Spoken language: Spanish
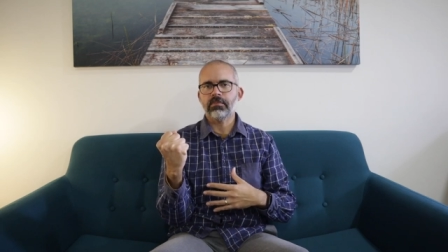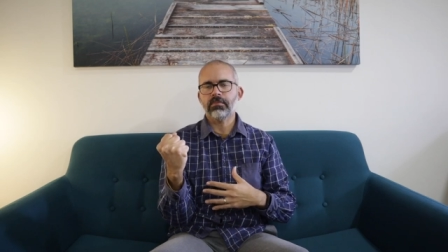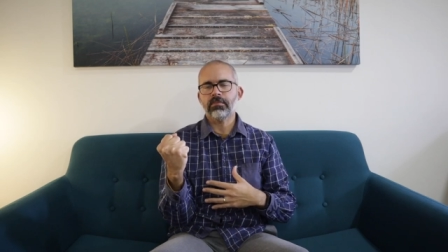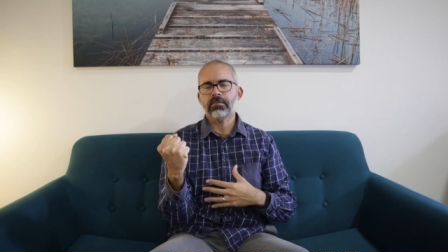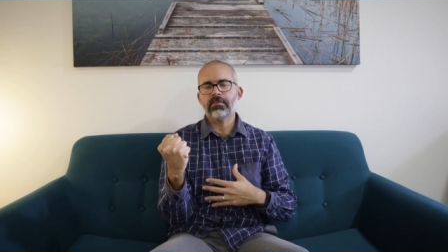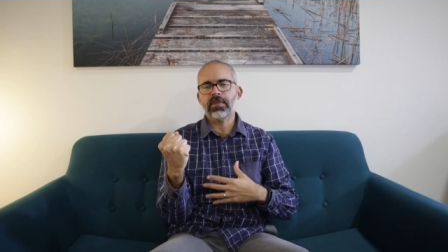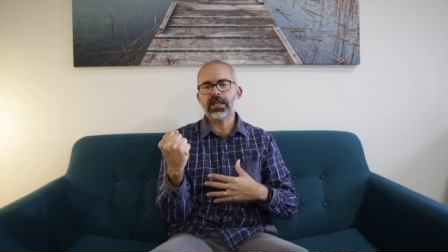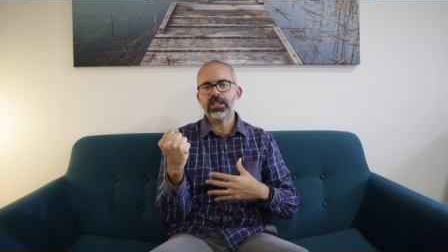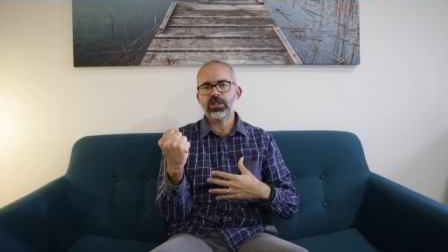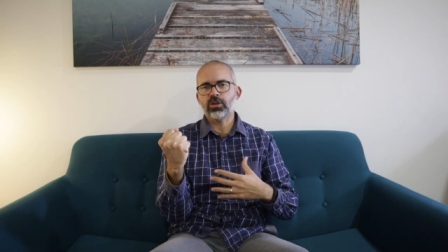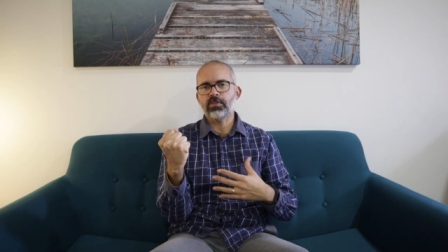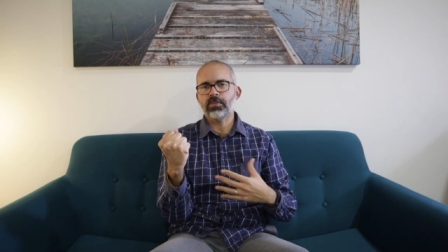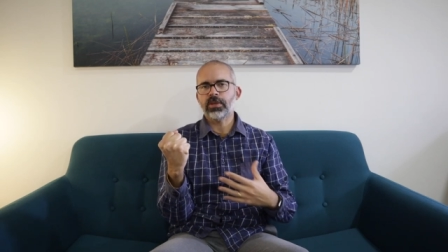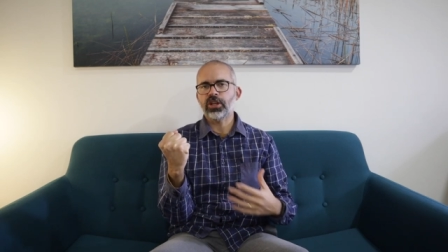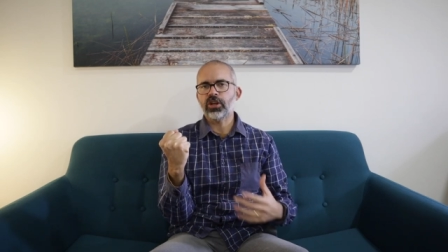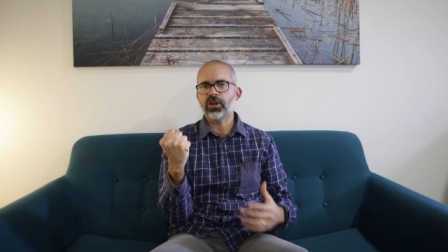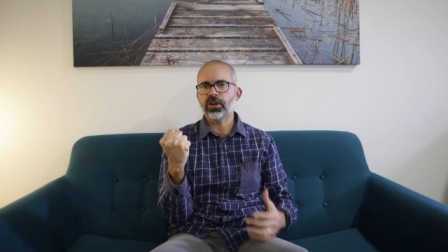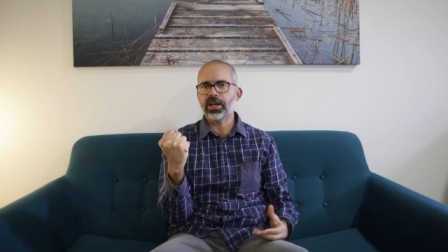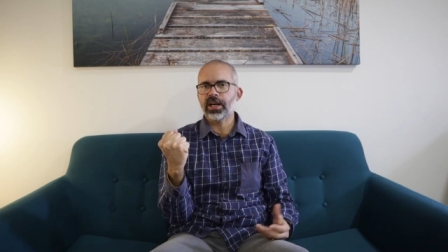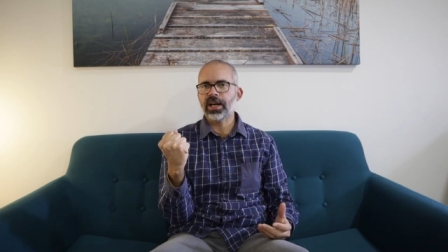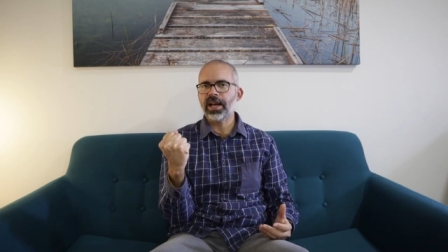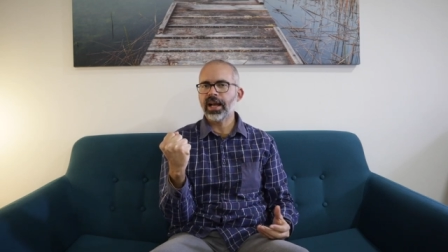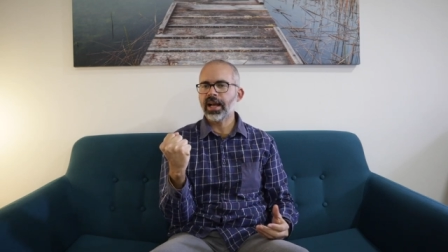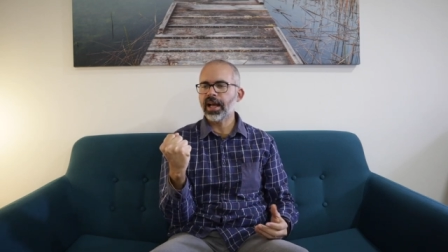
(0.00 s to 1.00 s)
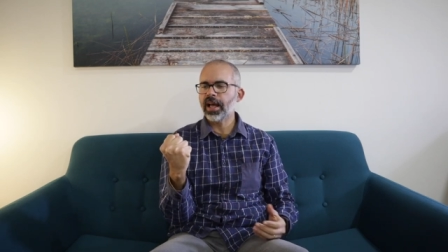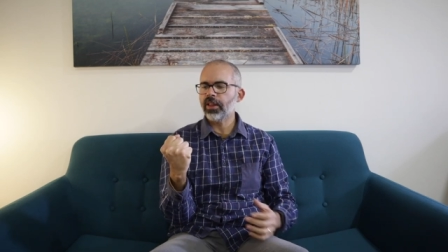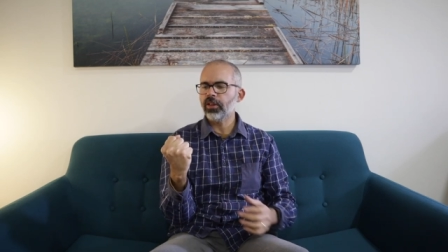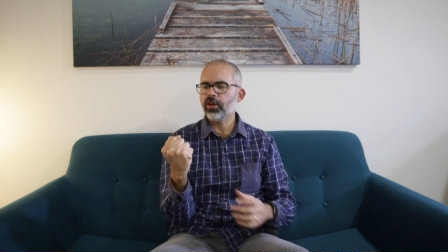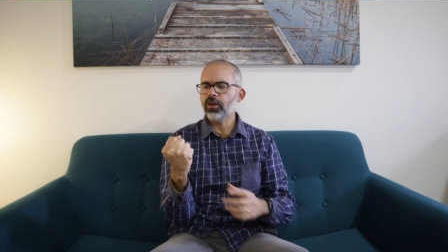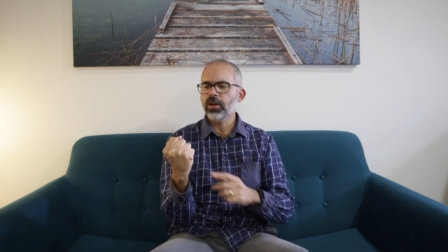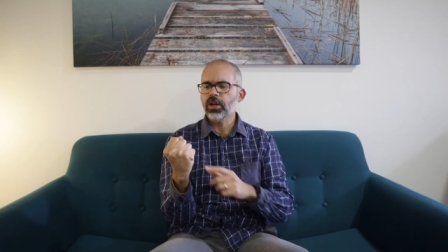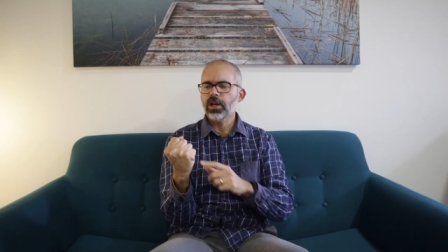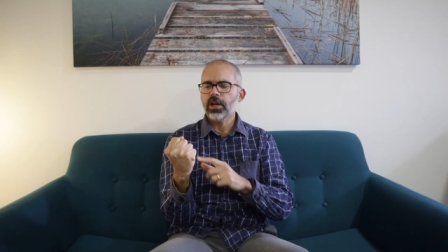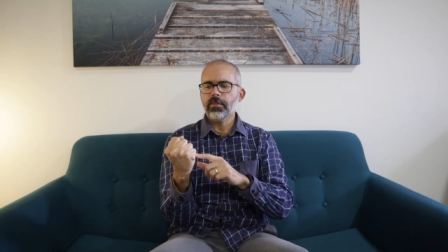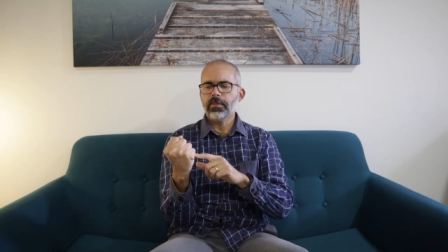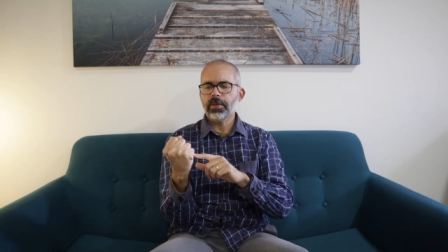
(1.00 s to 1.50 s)
más o menos
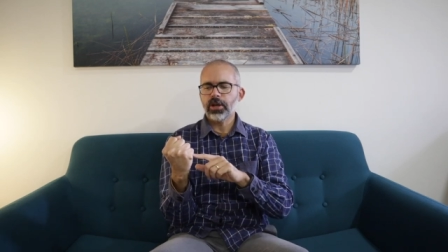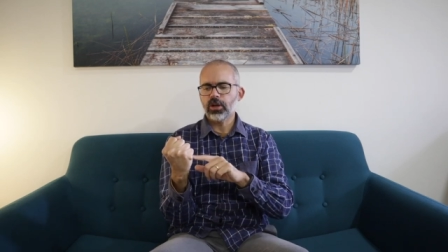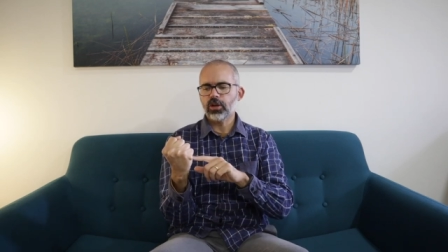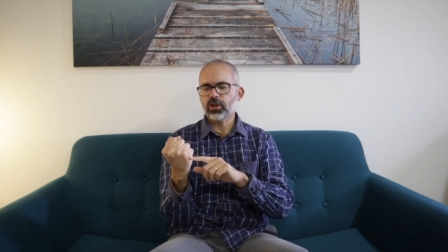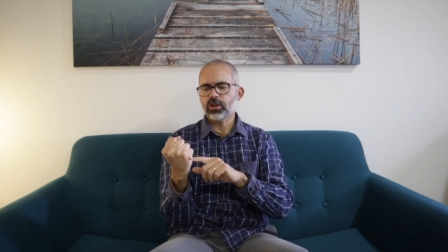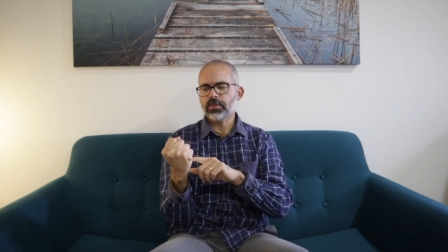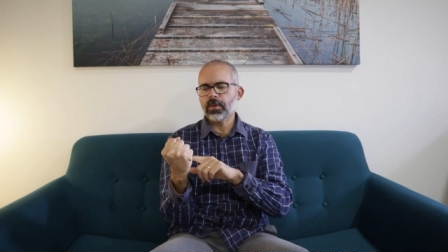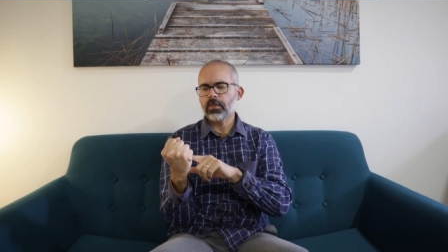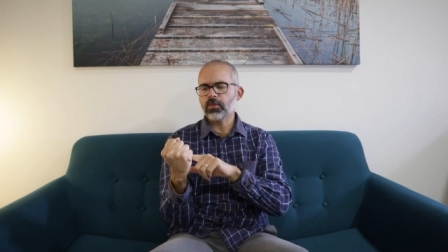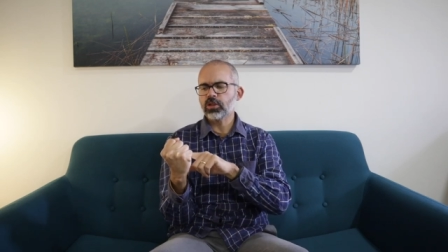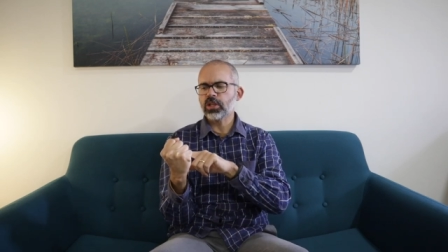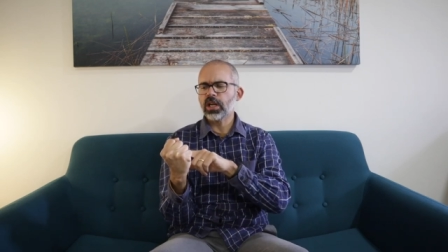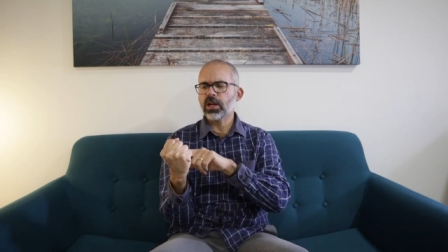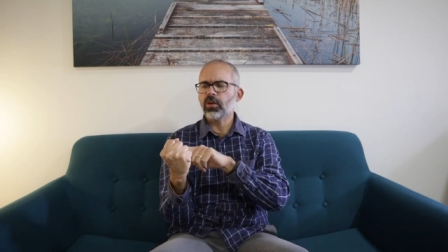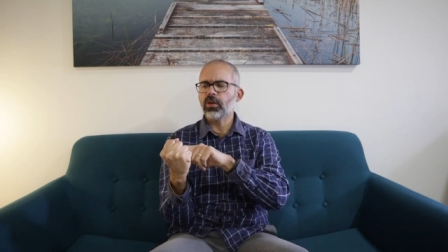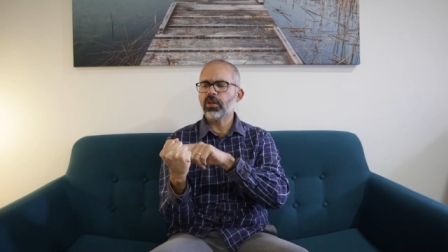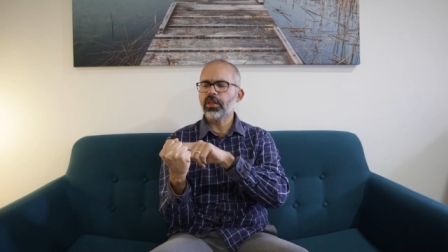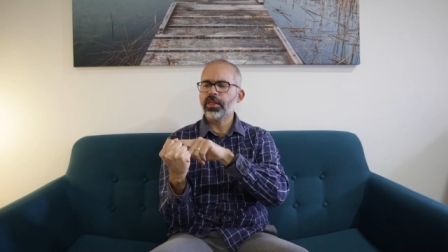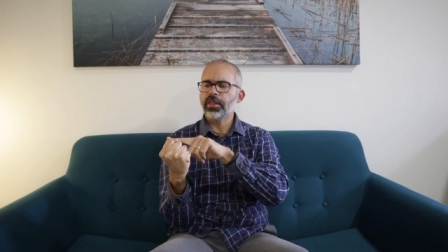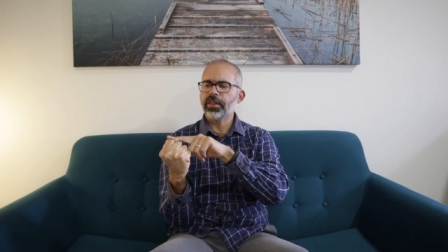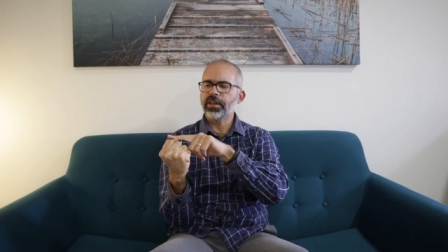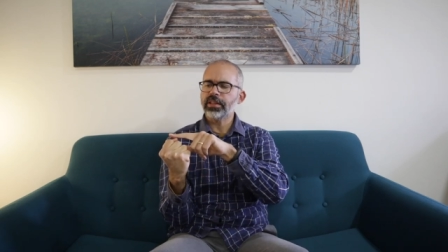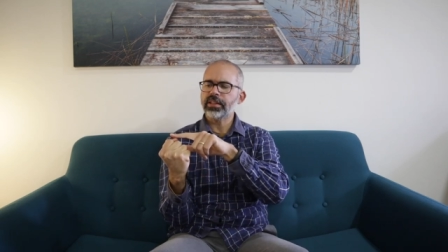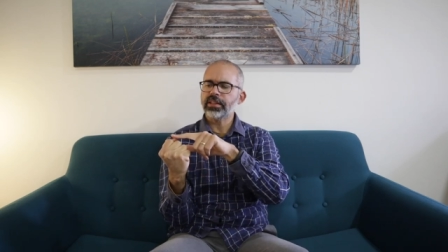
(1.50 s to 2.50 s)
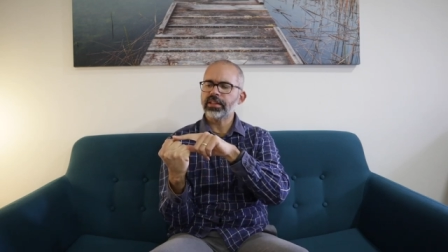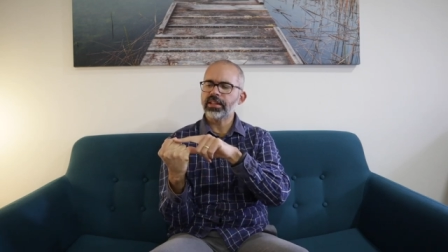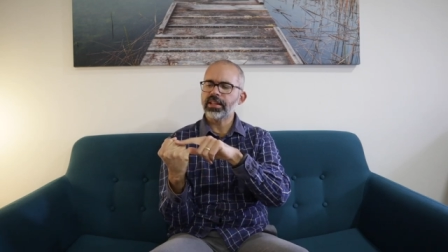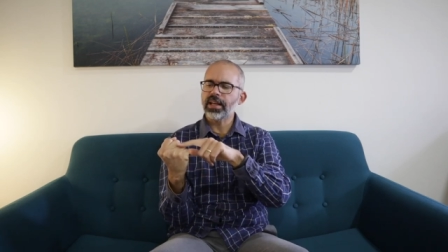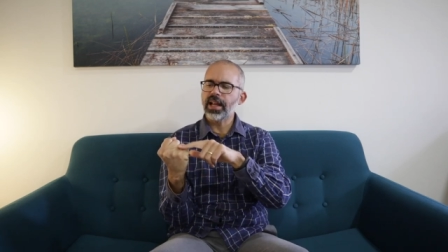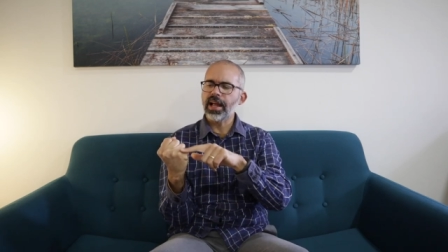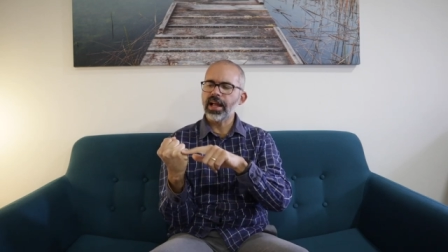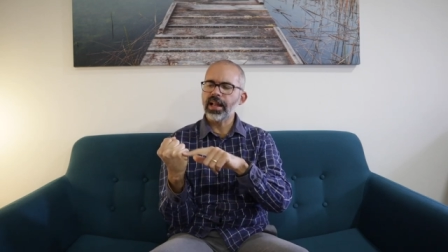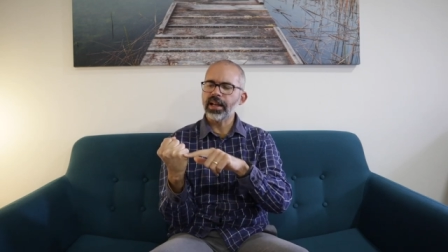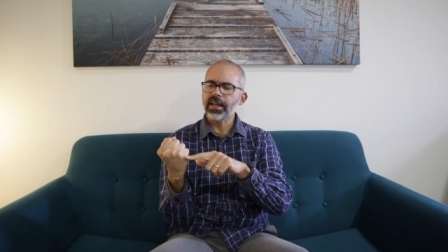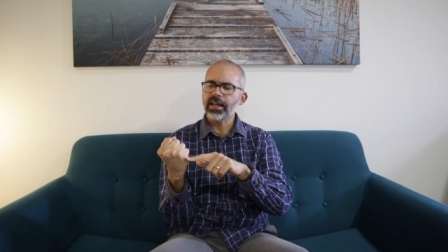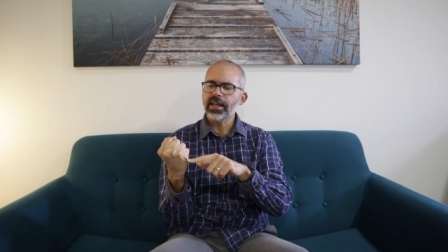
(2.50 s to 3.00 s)
relajado, pero nos vamos a
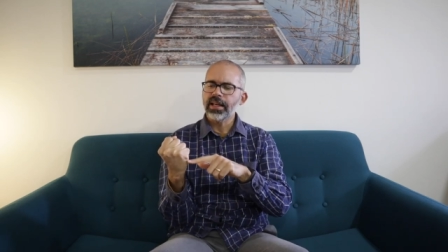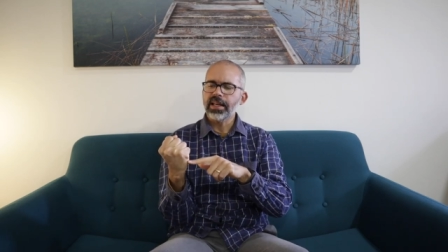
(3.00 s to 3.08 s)
concentrar